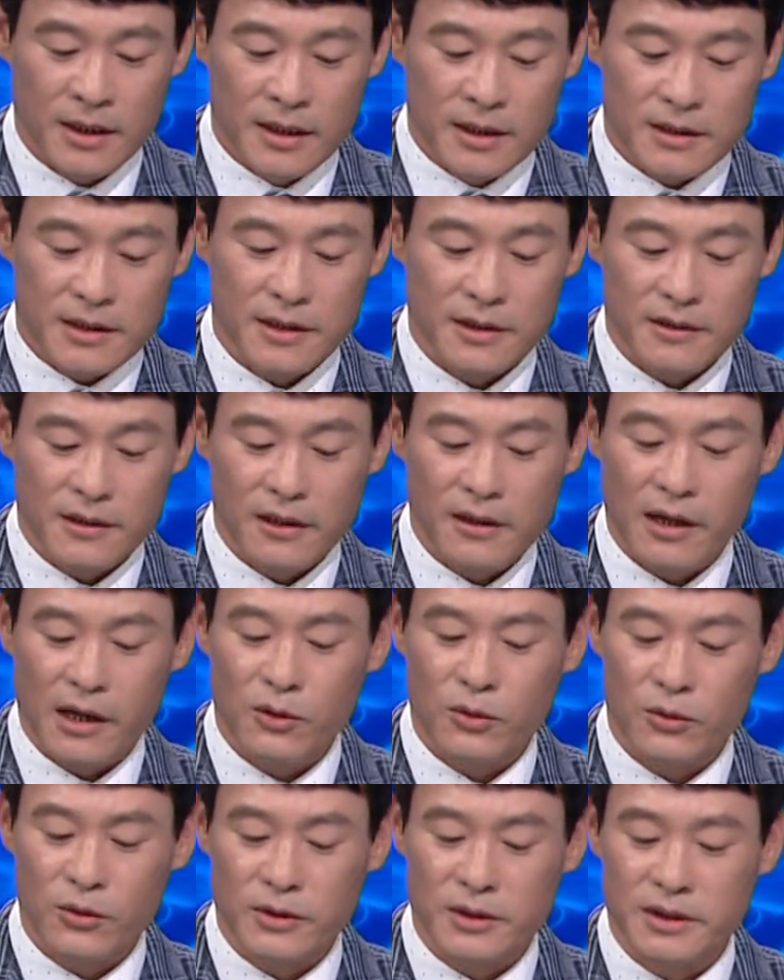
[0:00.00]
제
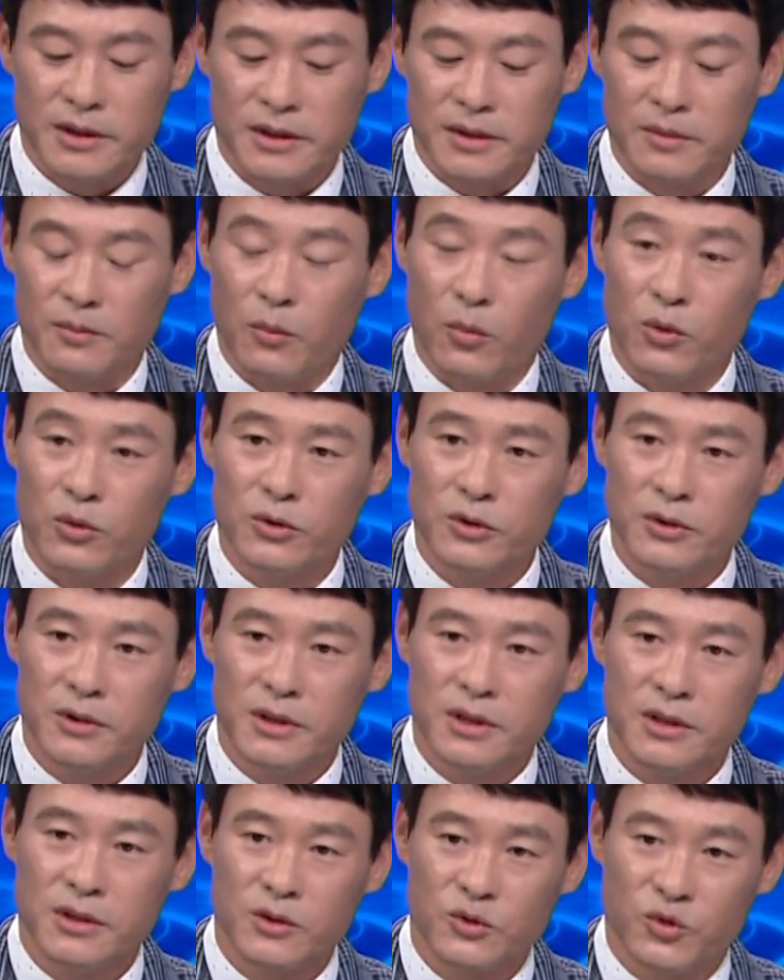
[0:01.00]
생각으로는
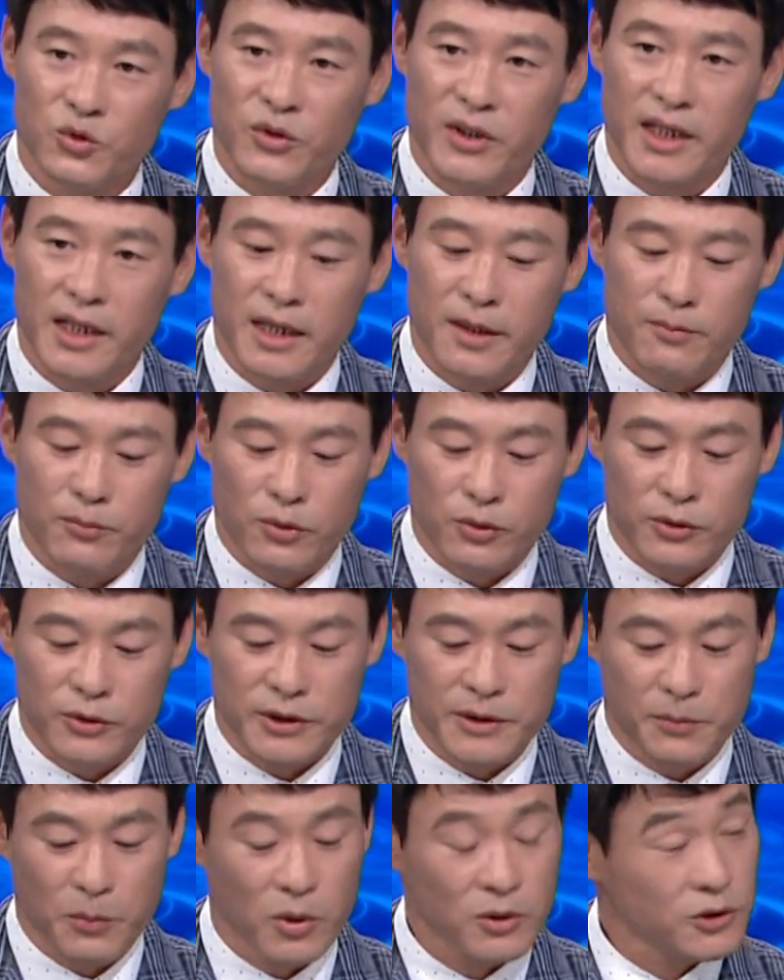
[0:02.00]
모든 국내 프로
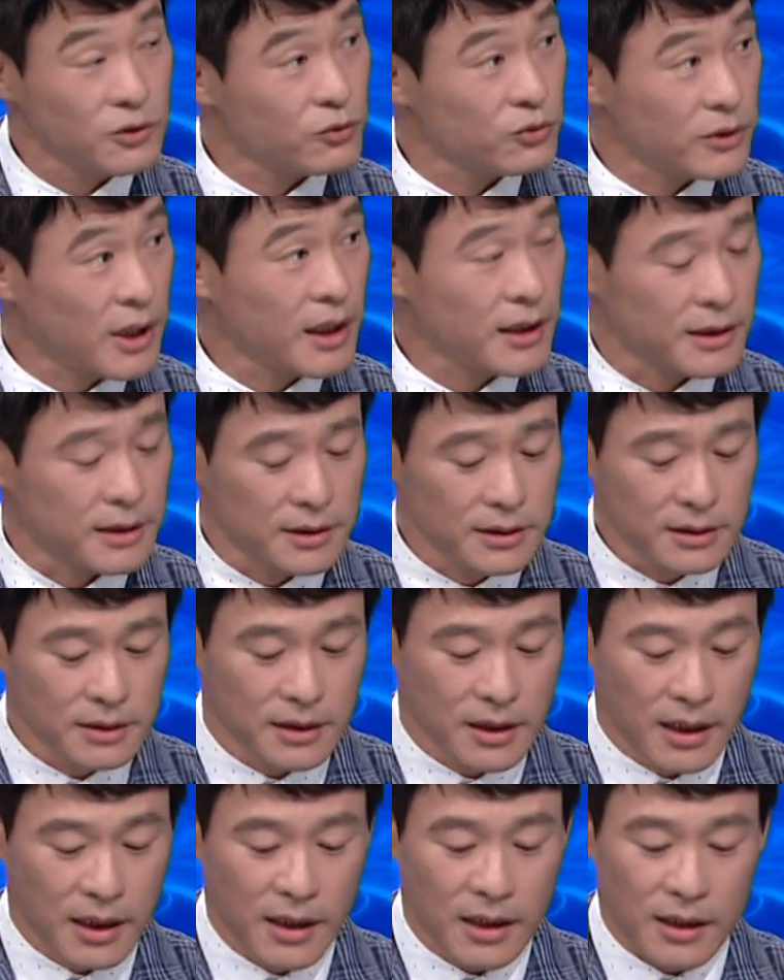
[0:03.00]
스포츠 구단은
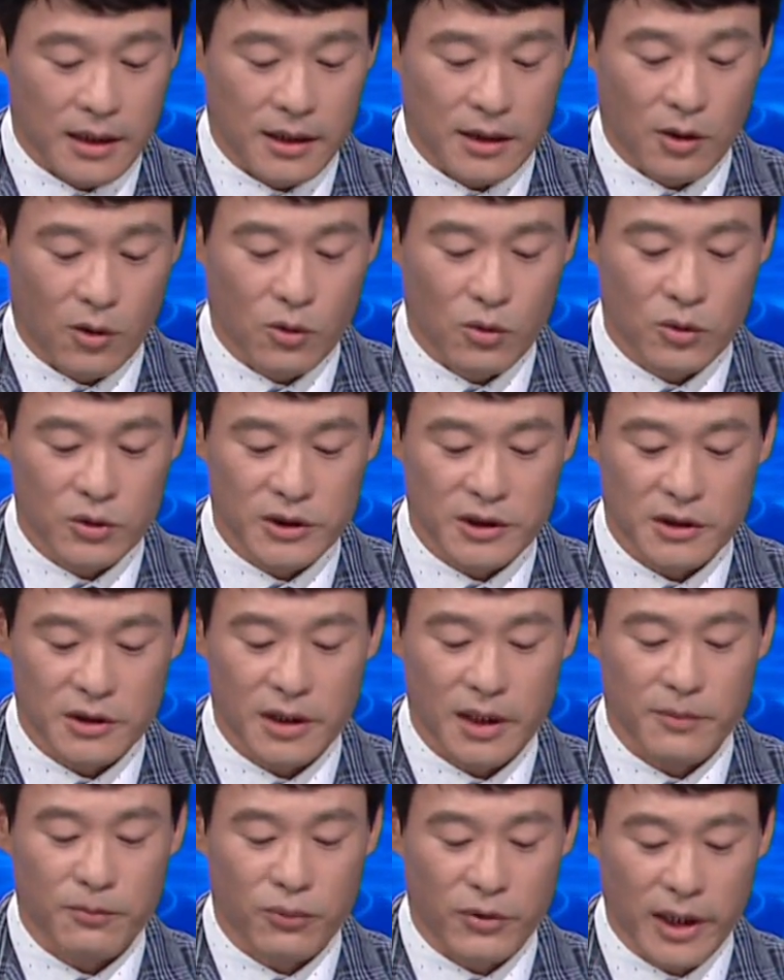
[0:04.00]
연구
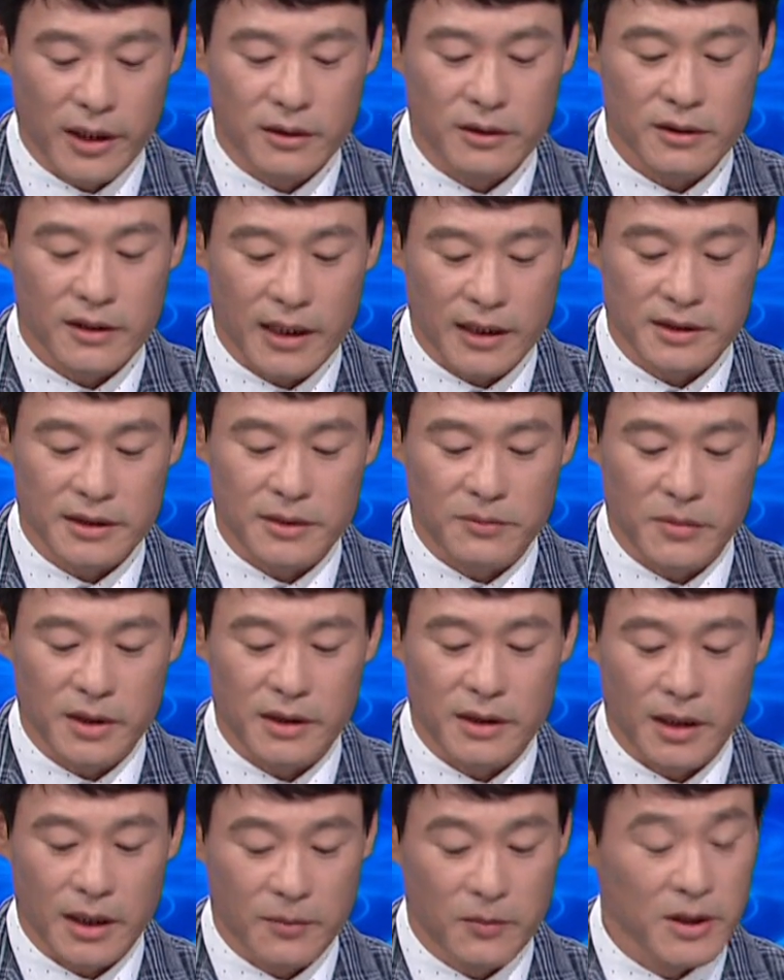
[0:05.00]
지역의 브랜드 가치 및
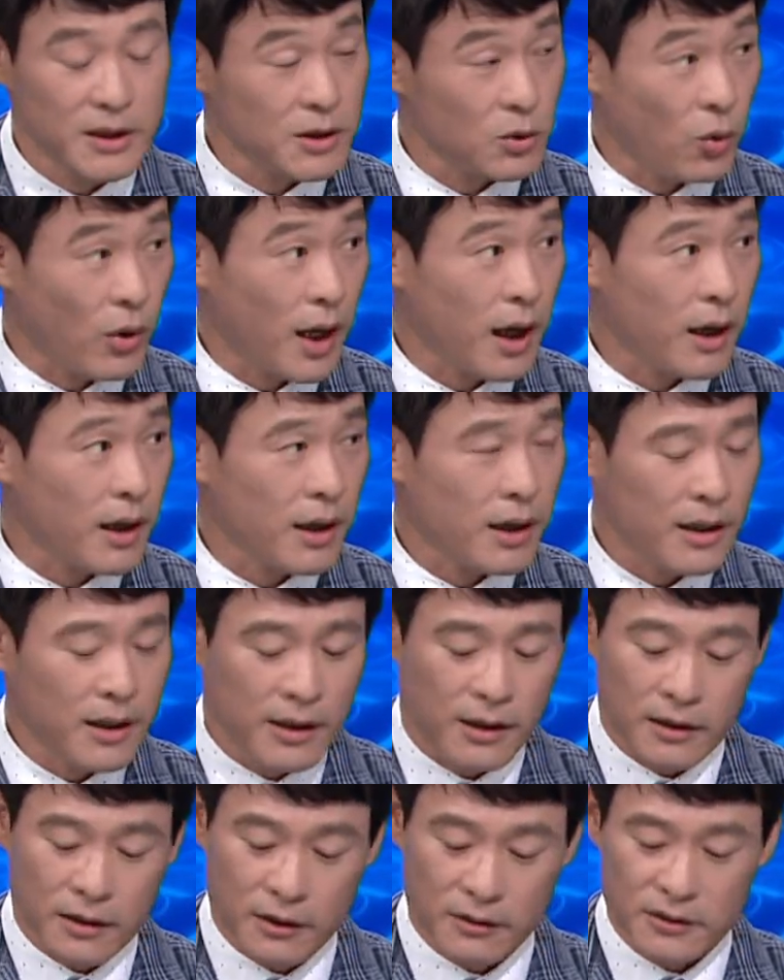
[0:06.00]
이미지와
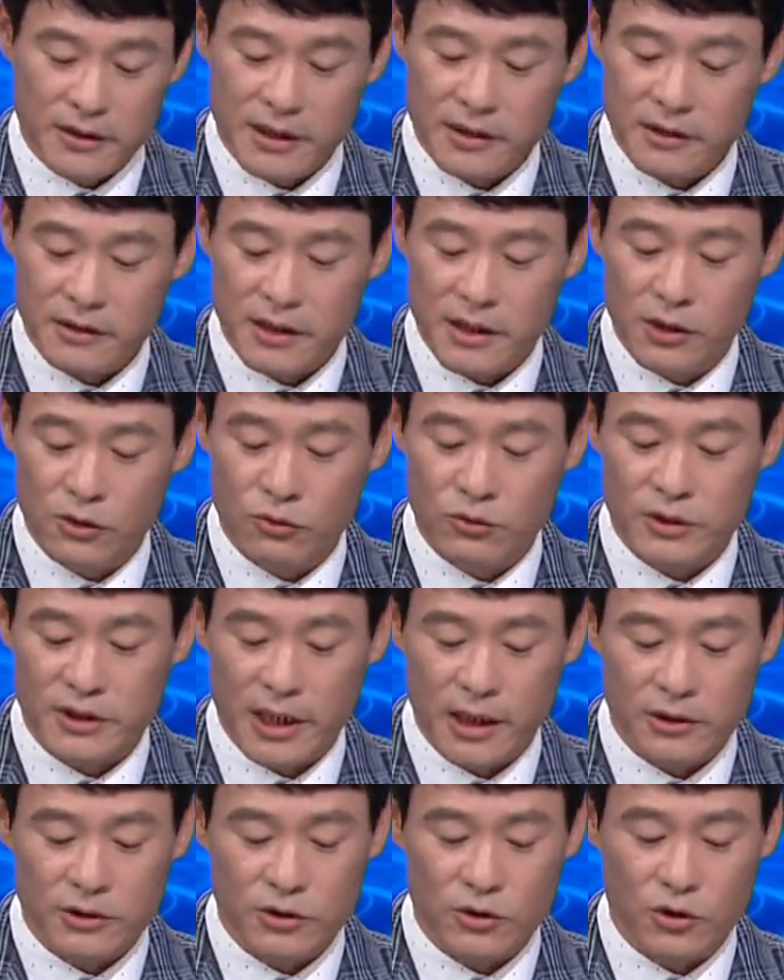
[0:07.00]
경제적 이윤
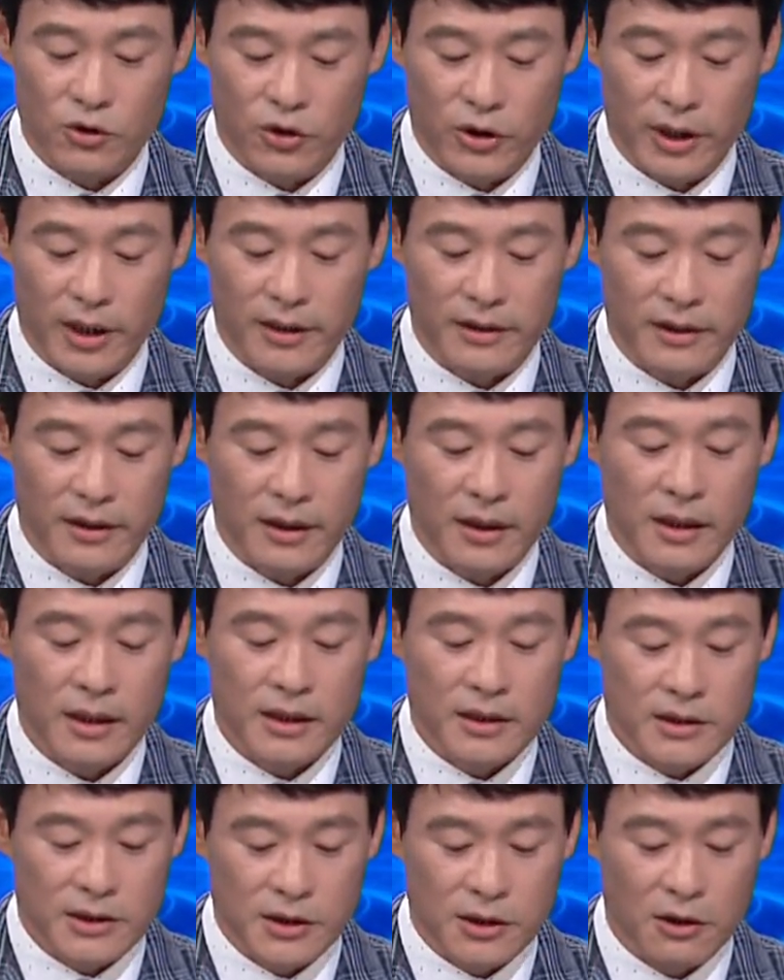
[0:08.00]
창출을 위한
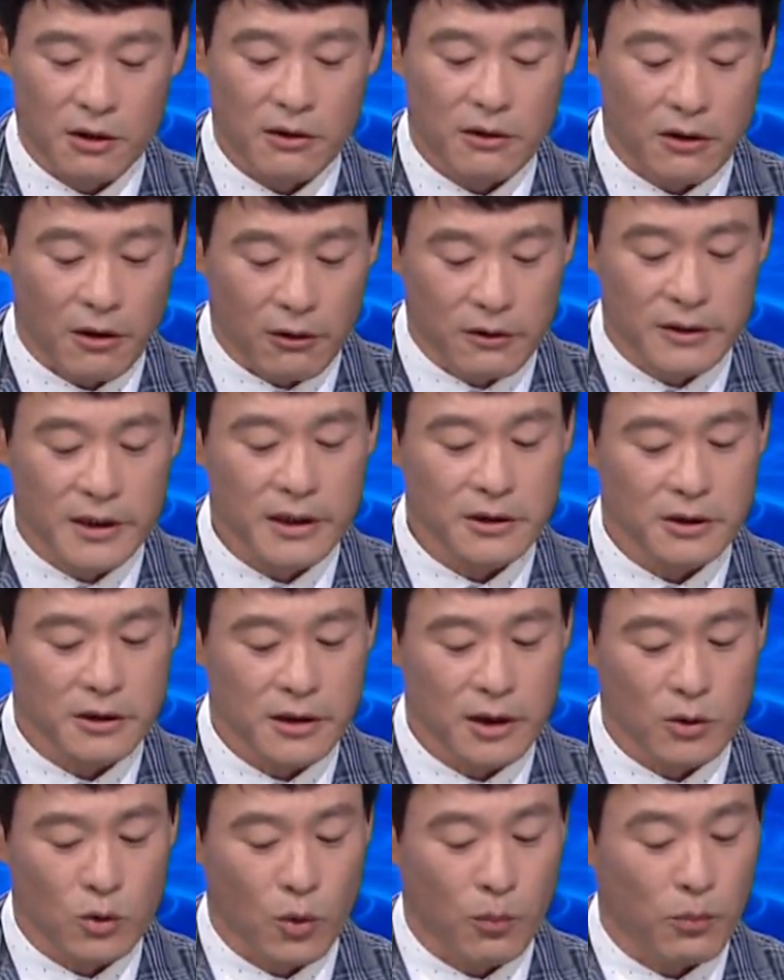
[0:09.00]
지역
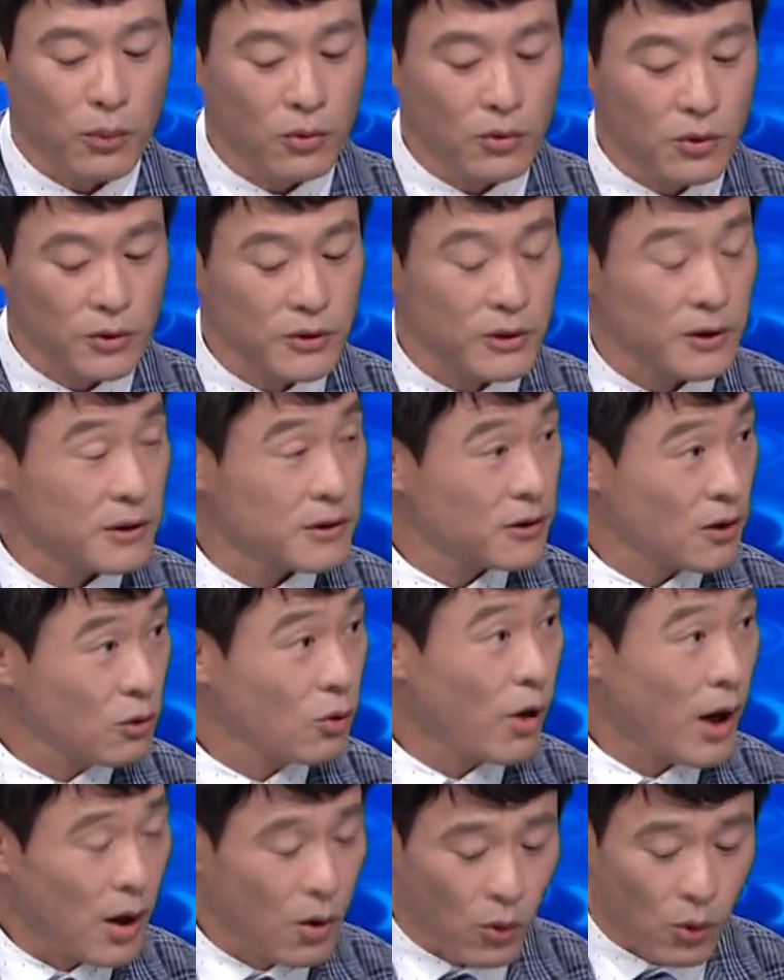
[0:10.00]
경쟁력이 높은 곳을
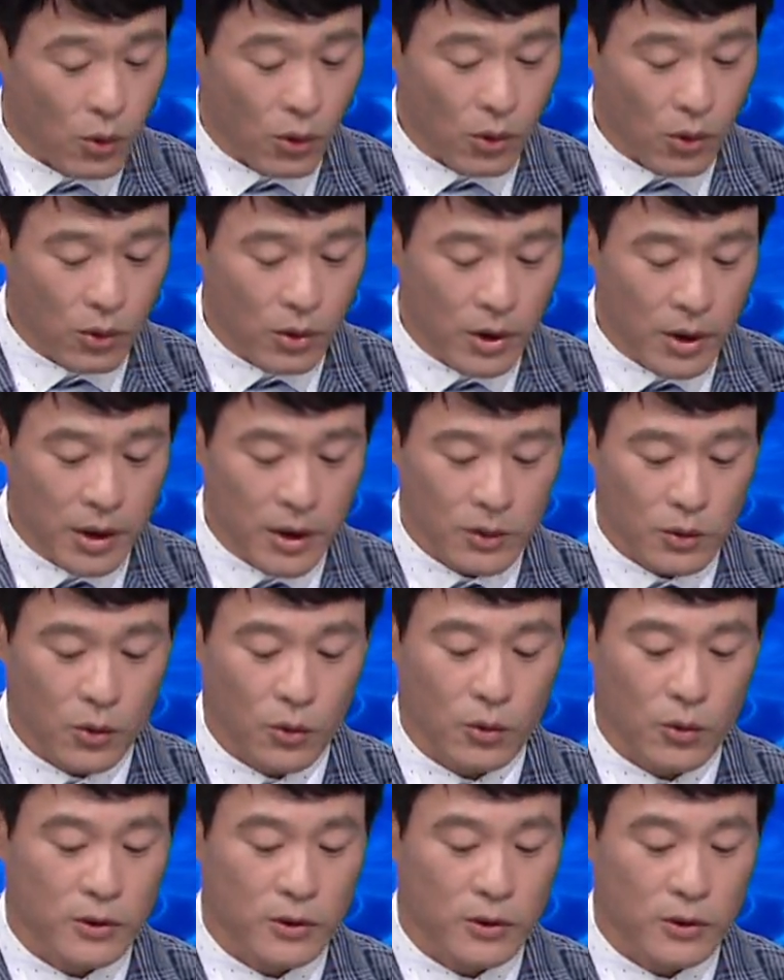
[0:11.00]
선호하고 또